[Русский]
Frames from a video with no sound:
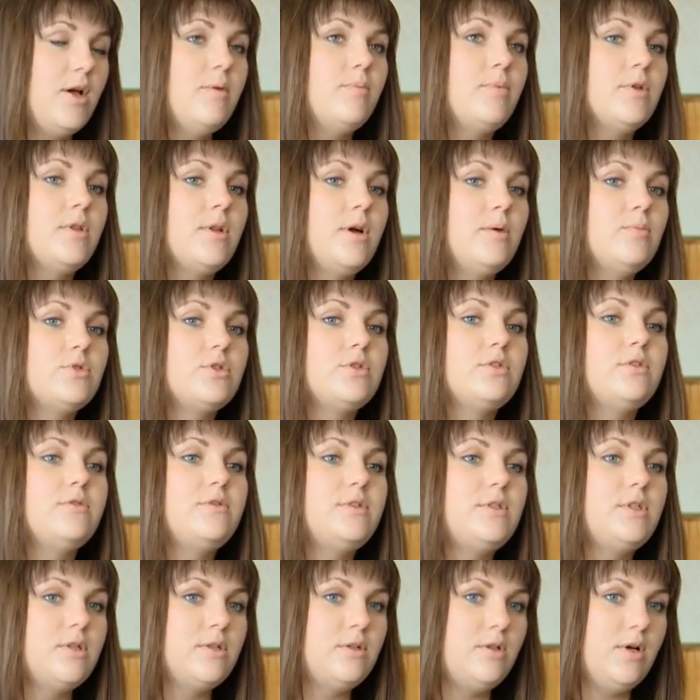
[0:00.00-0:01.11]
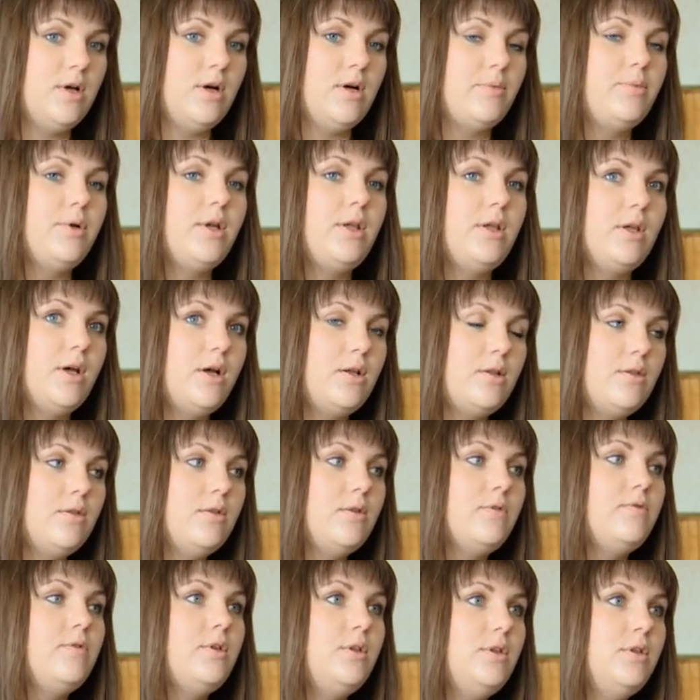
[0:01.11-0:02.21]
Потому что всегда приятно
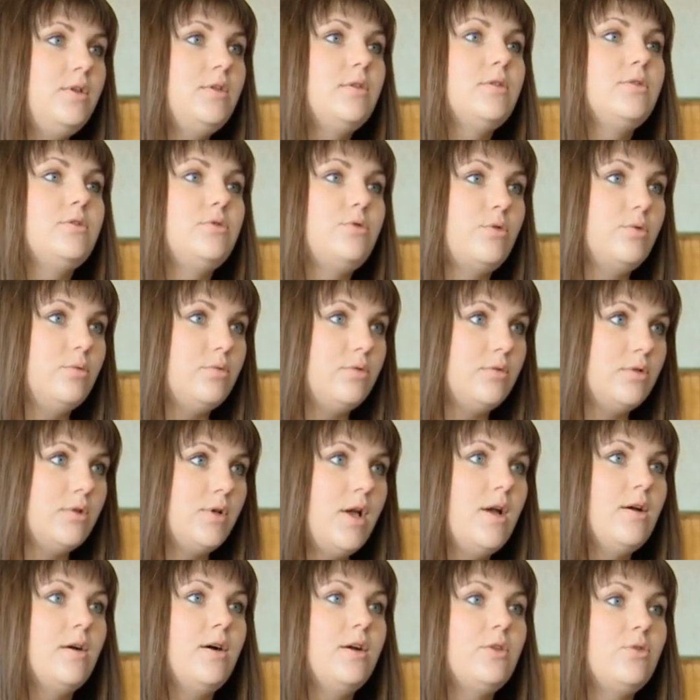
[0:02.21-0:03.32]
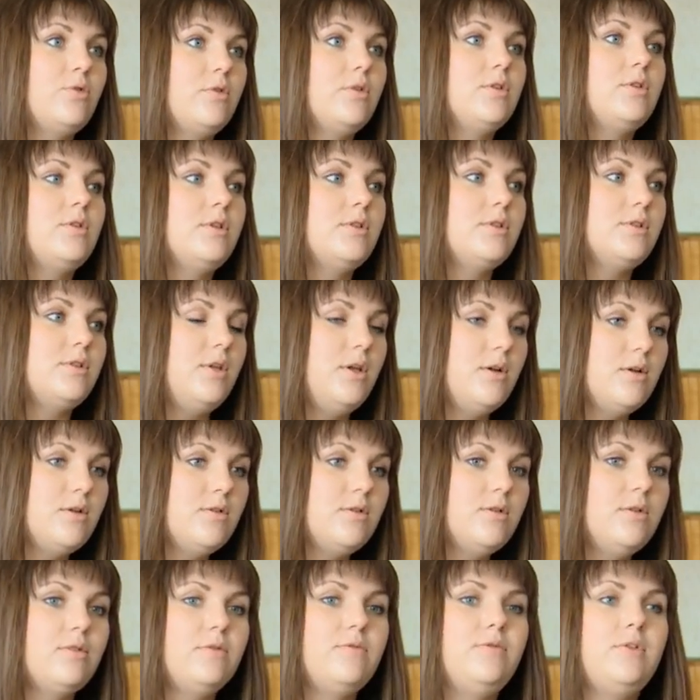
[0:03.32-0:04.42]
видеть труд, который ты
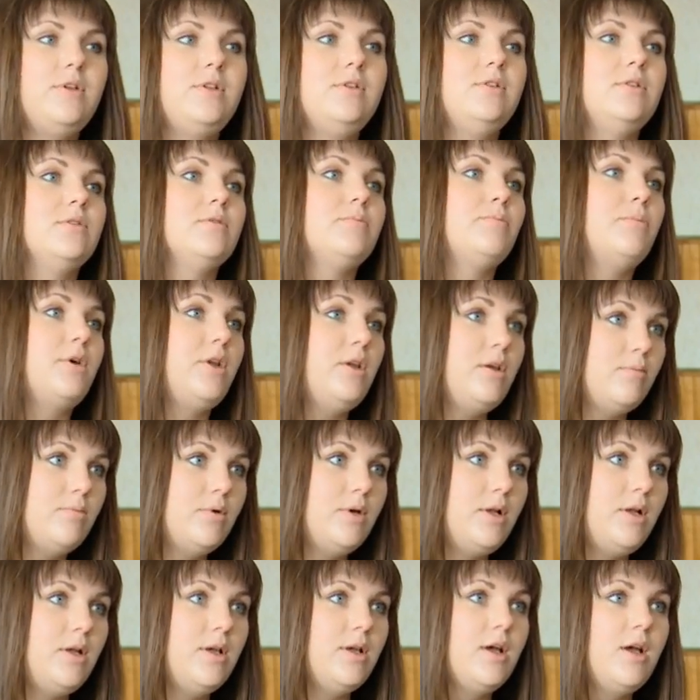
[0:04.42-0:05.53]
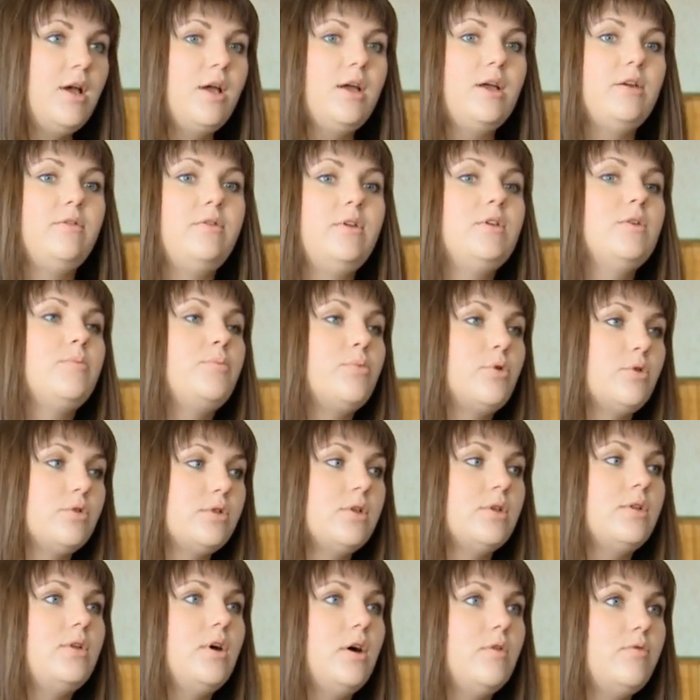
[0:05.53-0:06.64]
сделал в виде прибыли, в виде просто
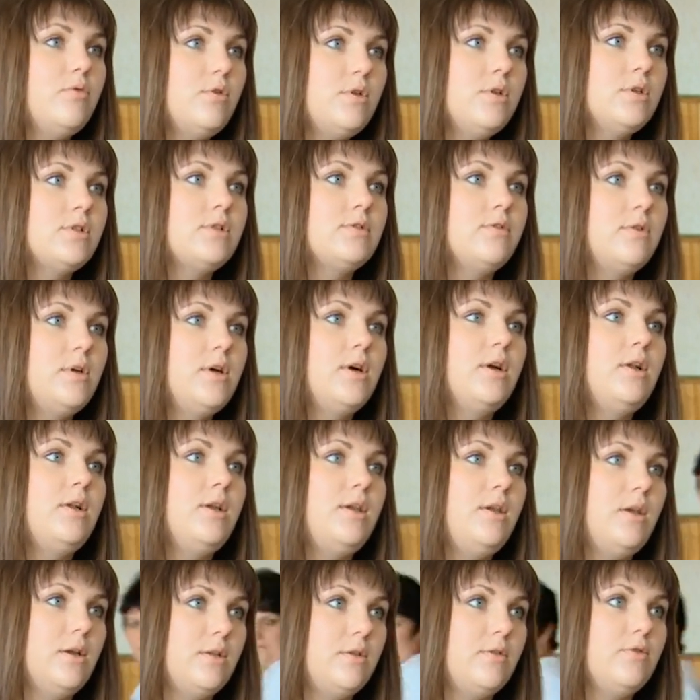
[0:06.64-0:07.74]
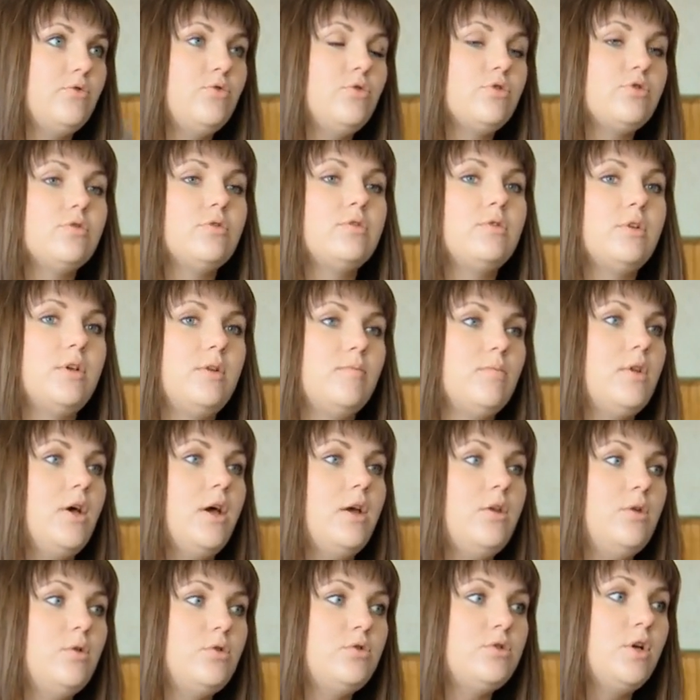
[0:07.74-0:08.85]
довольных своих клиентов. То, что ты им
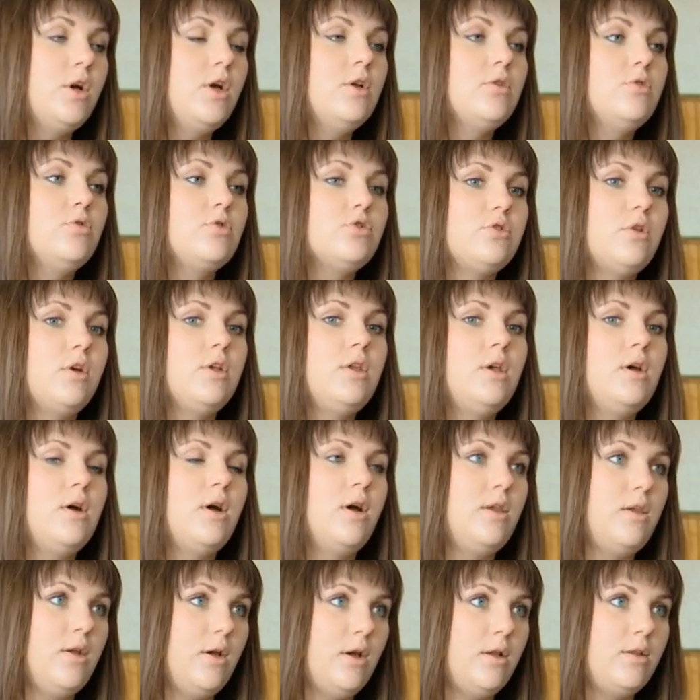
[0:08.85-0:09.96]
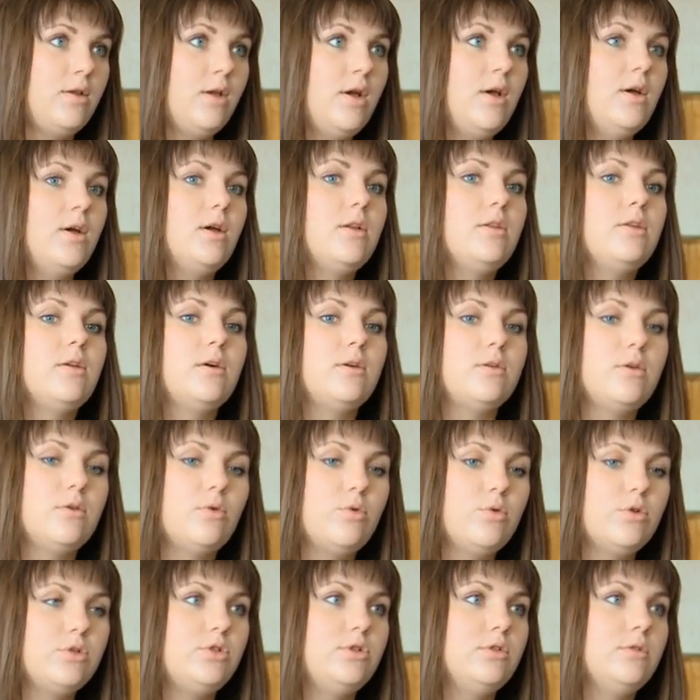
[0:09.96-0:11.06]
даешь, то, что они хотят, это
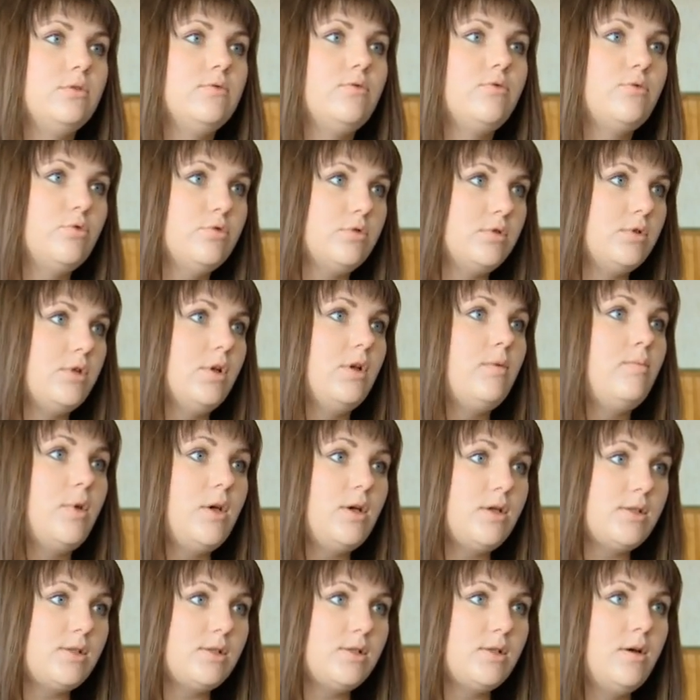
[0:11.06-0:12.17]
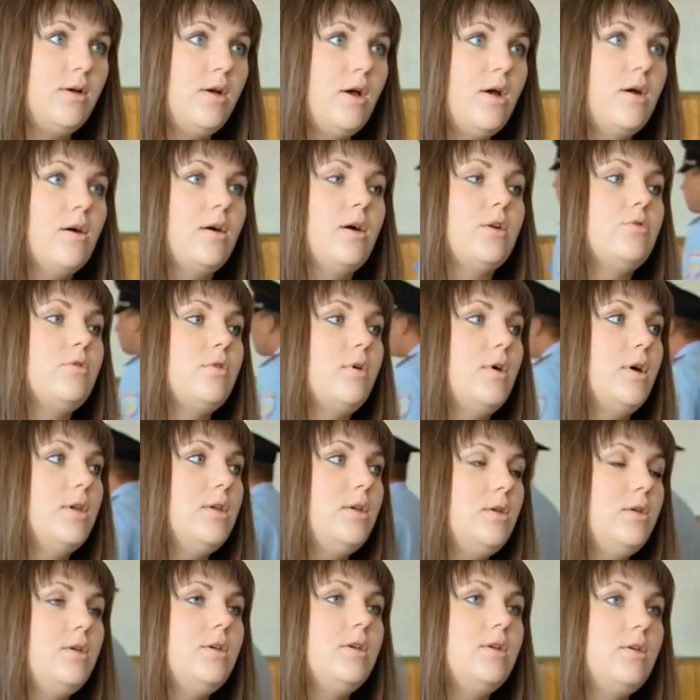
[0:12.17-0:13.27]
очень вкусное мясо, которое они
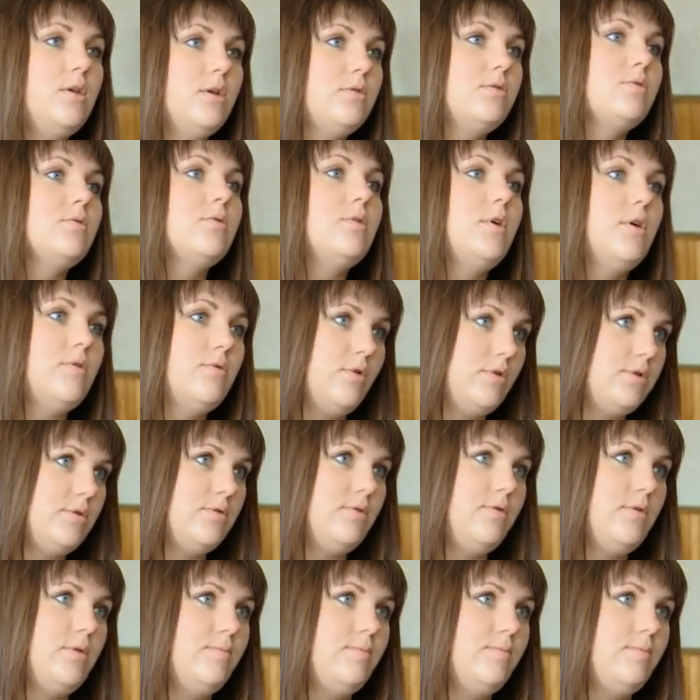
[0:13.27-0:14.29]
едят с удовольствием.